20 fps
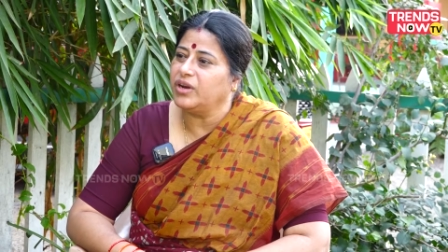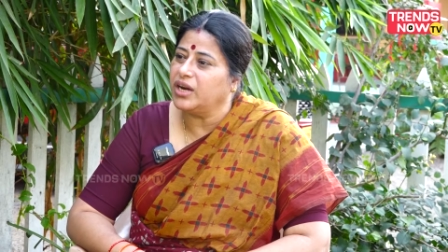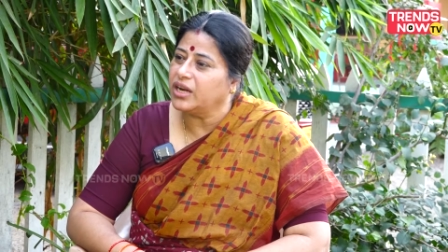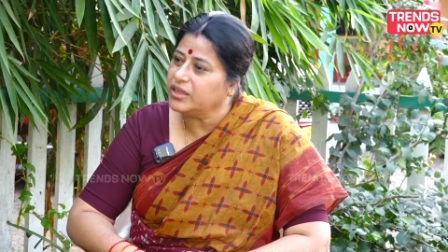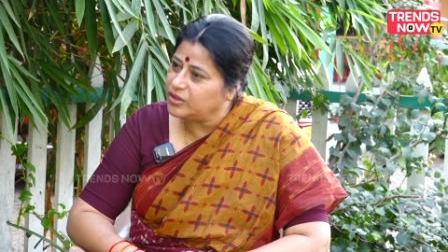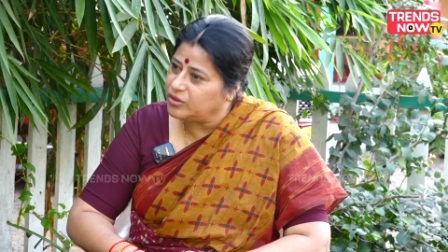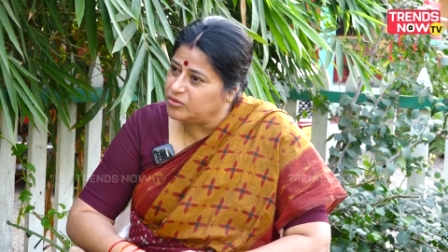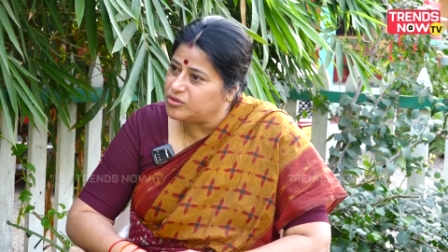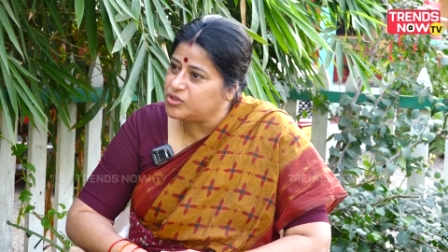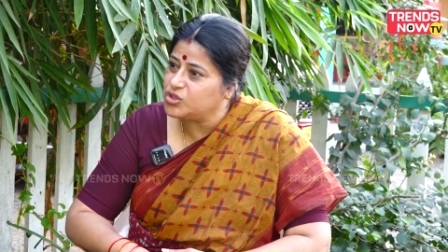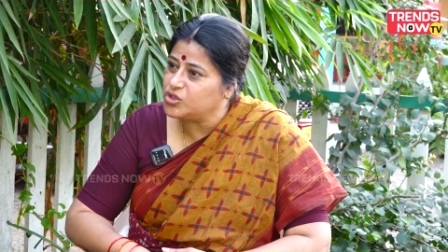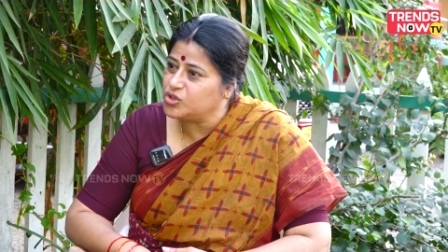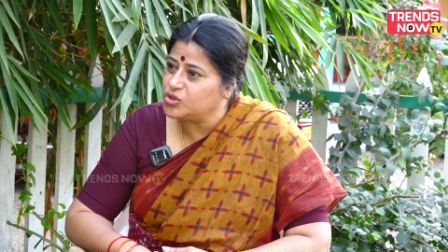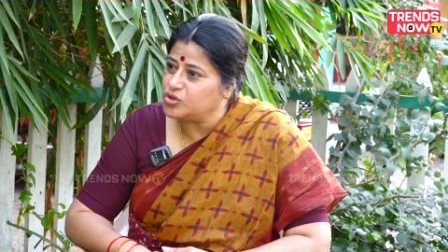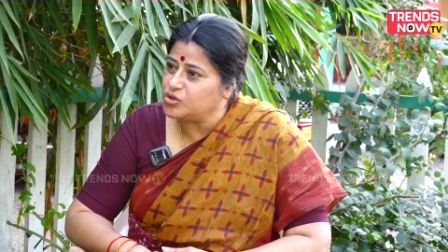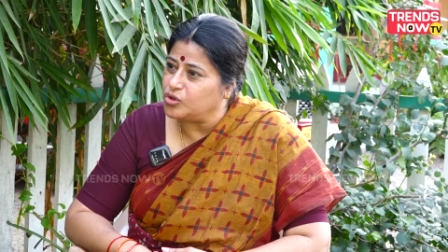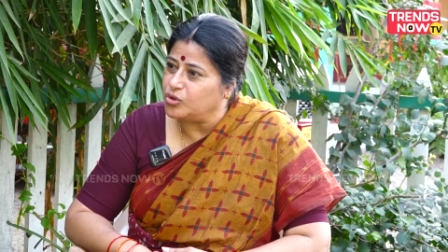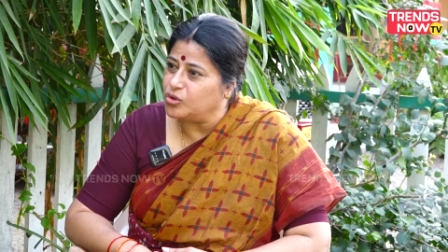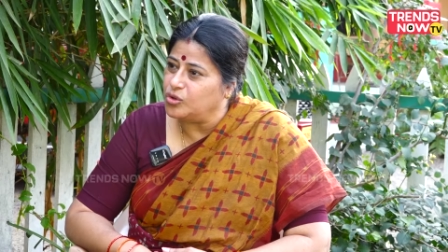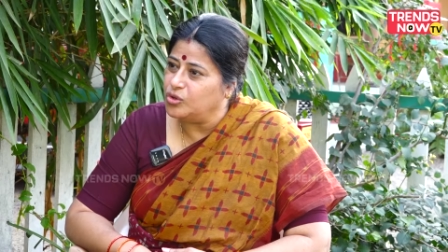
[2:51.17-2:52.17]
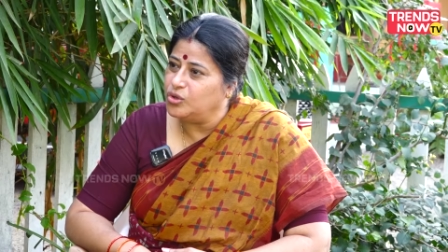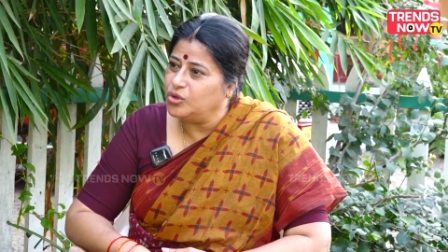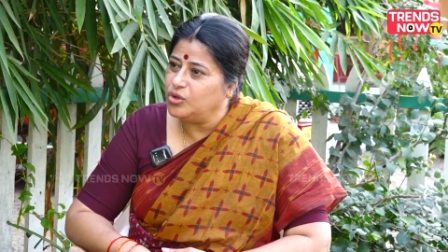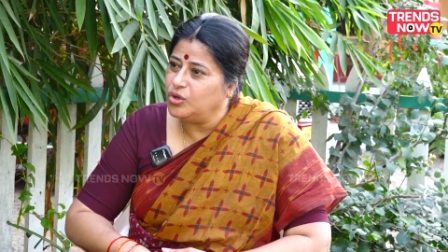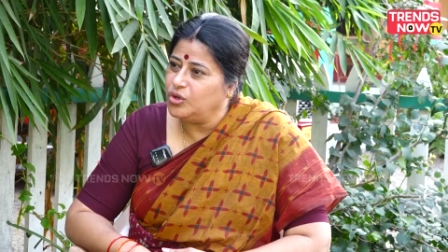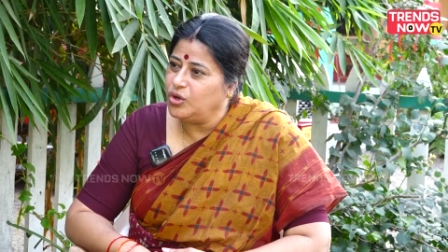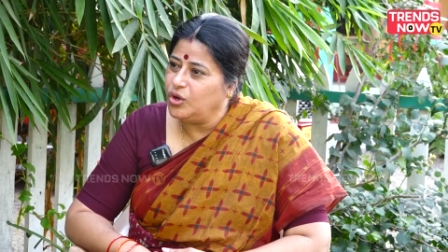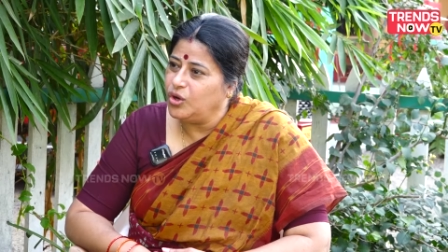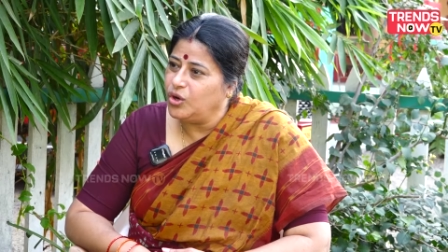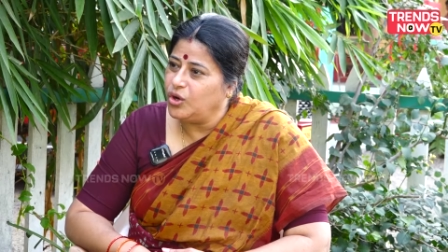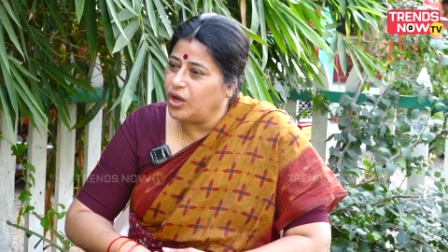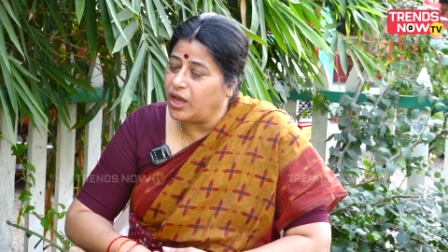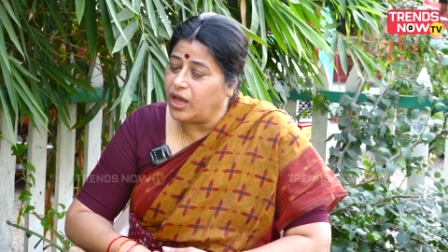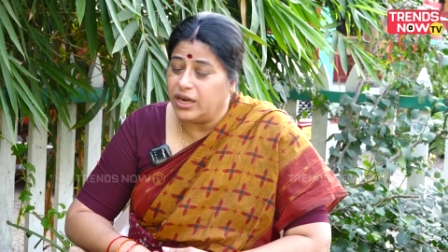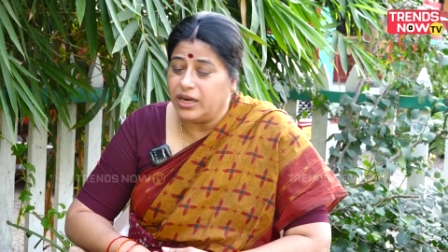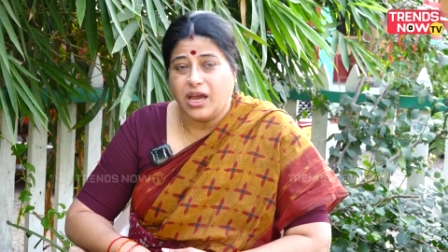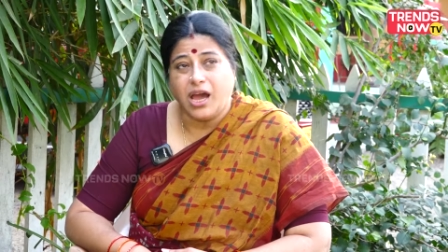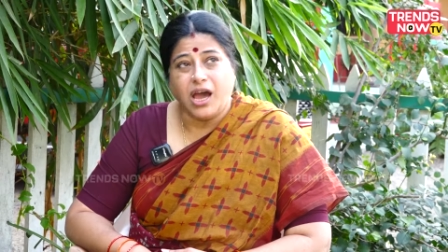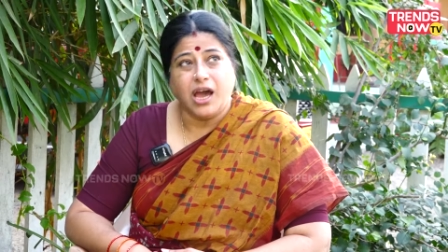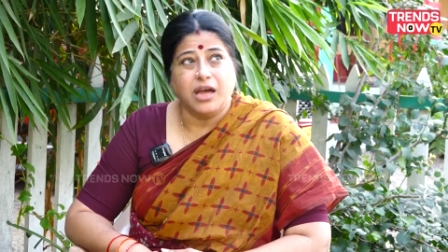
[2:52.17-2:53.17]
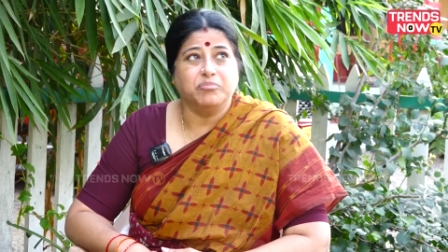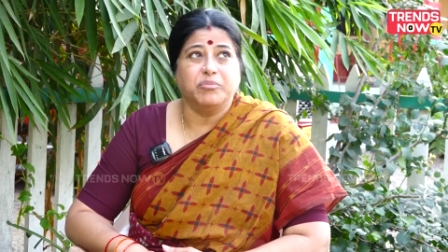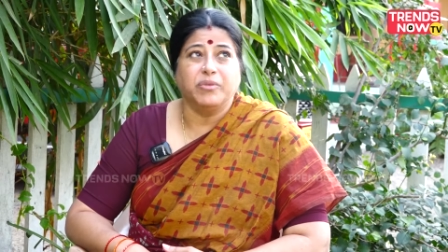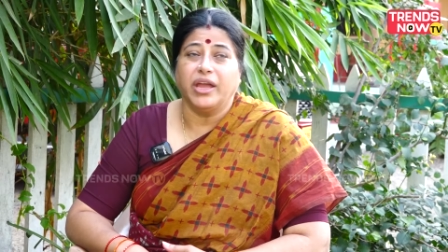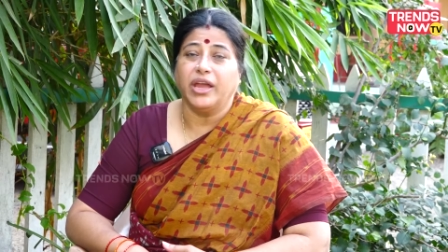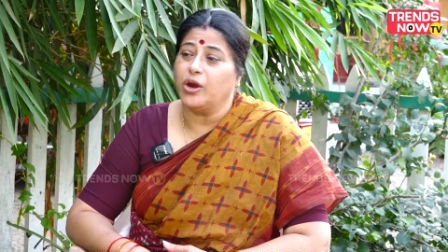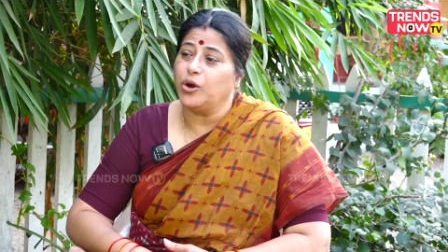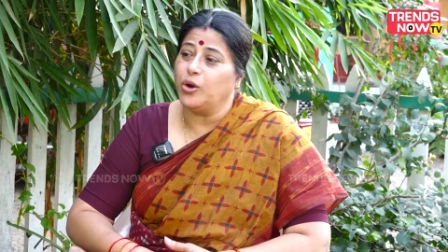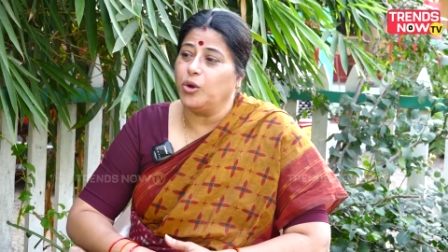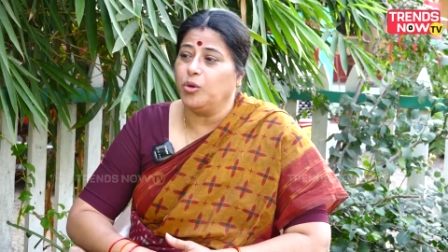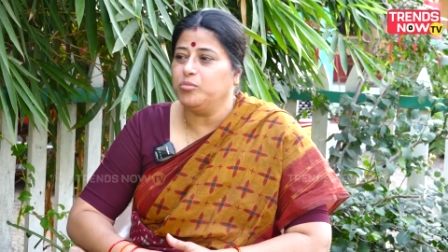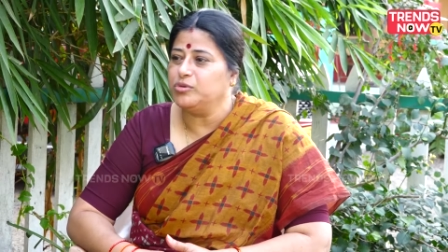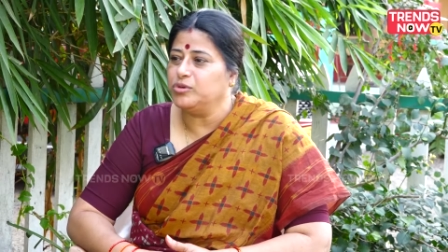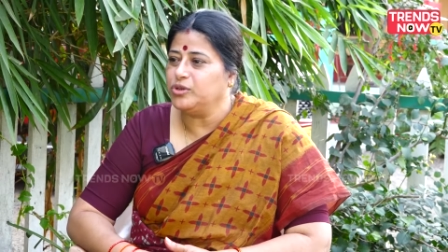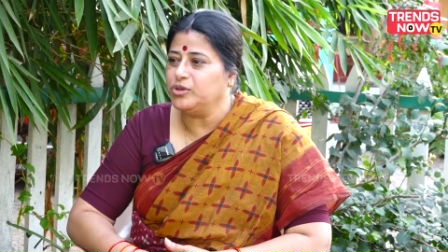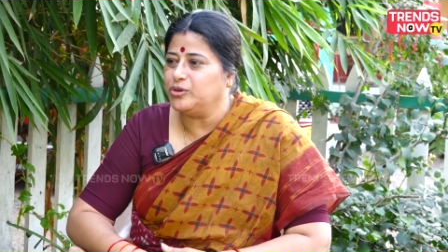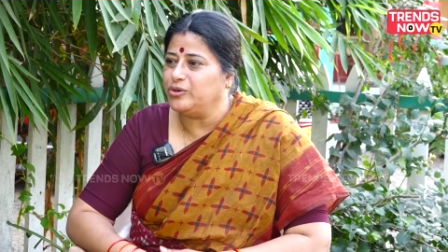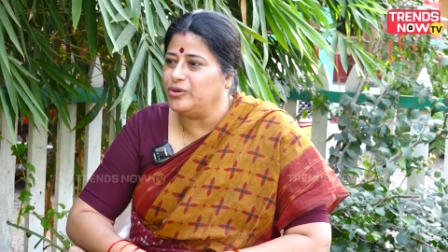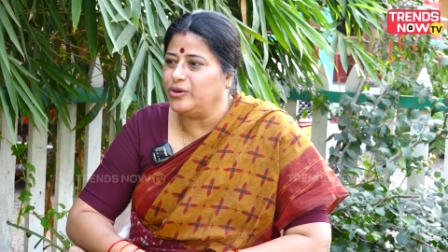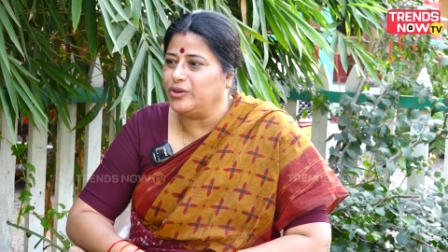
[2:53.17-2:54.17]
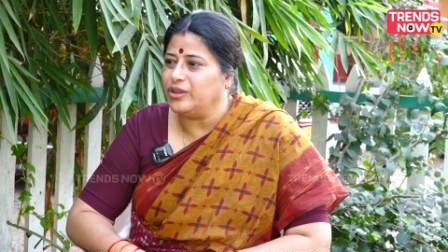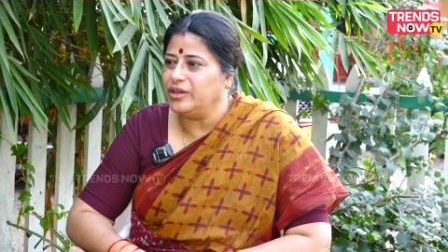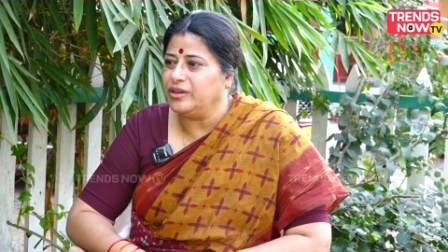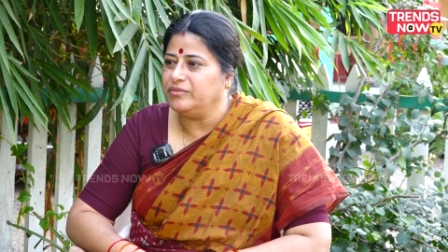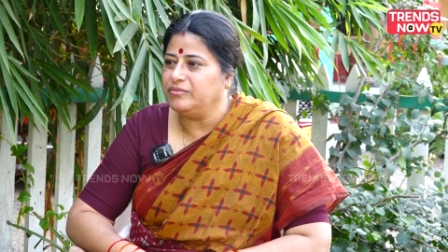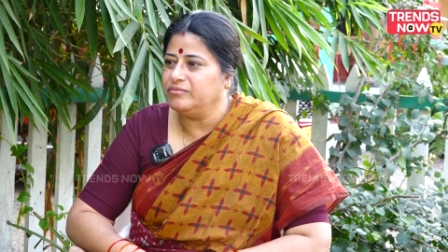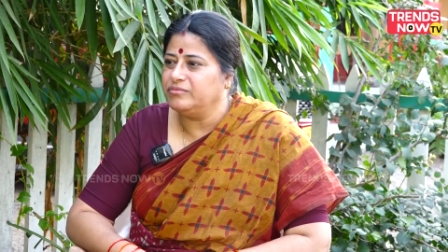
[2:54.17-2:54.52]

విరక్తి వచ్చిందో కానీ ఆత్మ ఎక్కడో పుట్టుంటుంది